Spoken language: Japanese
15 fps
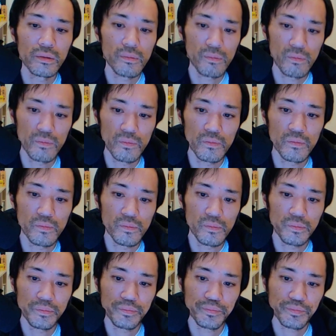うん、
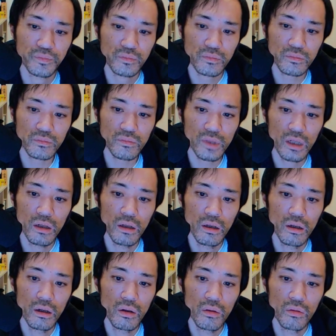
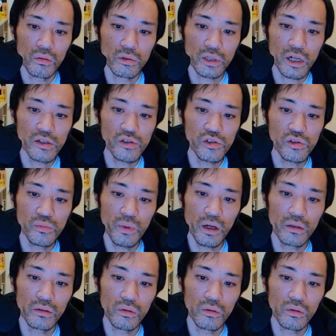この30万